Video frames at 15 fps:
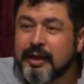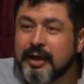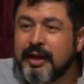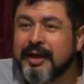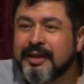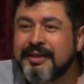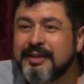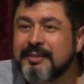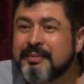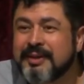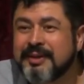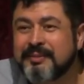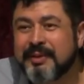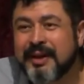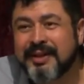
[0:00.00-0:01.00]
Ah
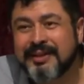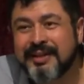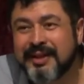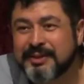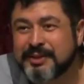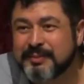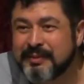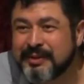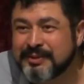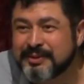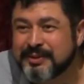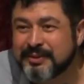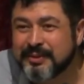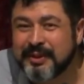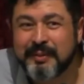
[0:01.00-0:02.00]
imanım hallacı
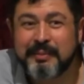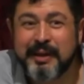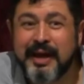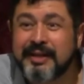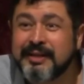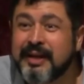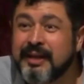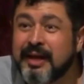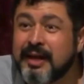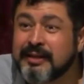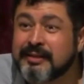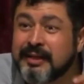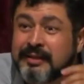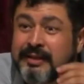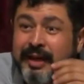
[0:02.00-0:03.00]
Mansur. Ulan bir enel
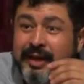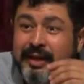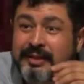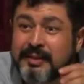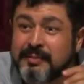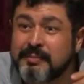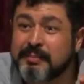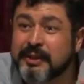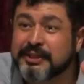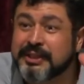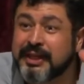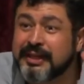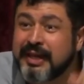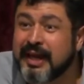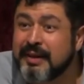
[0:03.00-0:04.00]
hak dedi adamın
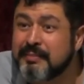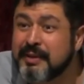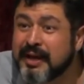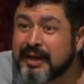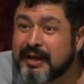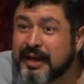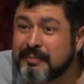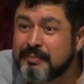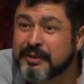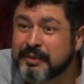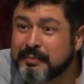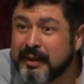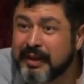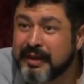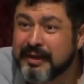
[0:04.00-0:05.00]
başına gelmeyen
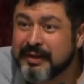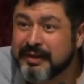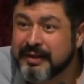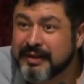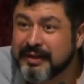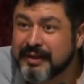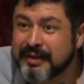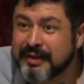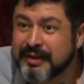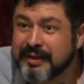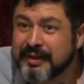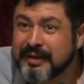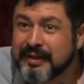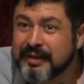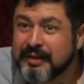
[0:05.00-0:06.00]
kalmadı be.
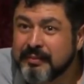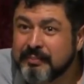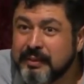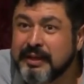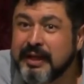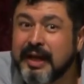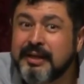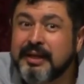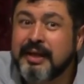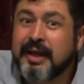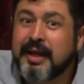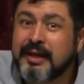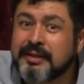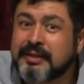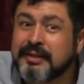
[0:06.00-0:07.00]
Bir enel
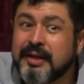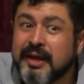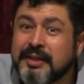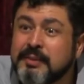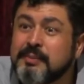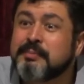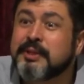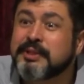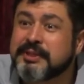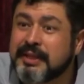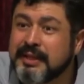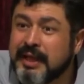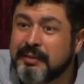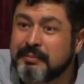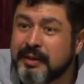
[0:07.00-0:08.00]
hak dedi adamın başına
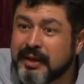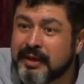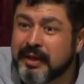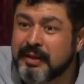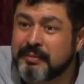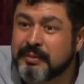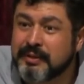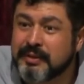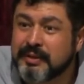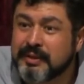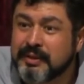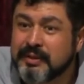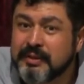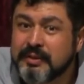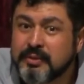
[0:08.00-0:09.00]
gelmeyen kalmadı.
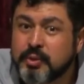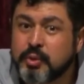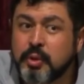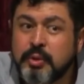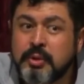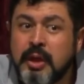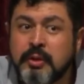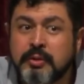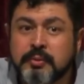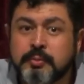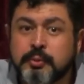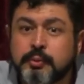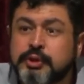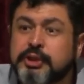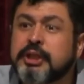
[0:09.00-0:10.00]
Günler
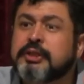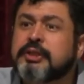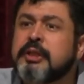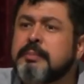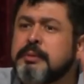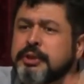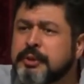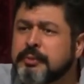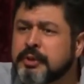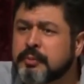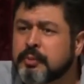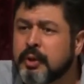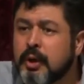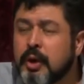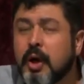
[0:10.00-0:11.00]
bu şirk değil mi şimdi
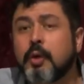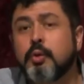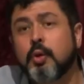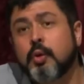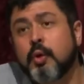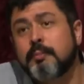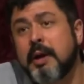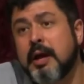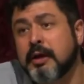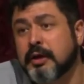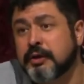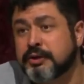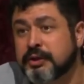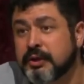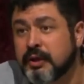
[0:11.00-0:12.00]
bu? A yok o
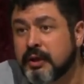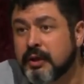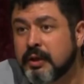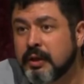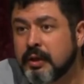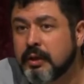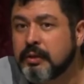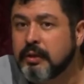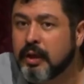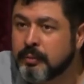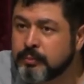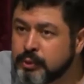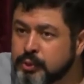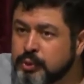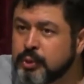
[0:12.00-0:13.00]
bankacı.
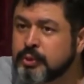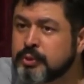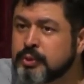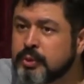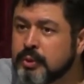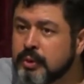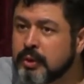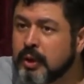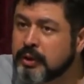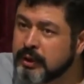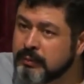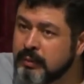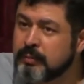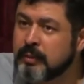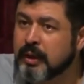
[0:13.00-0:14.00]
Namussuz.
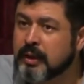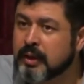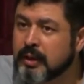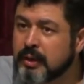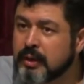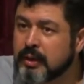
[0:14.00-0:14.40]
Adama bak.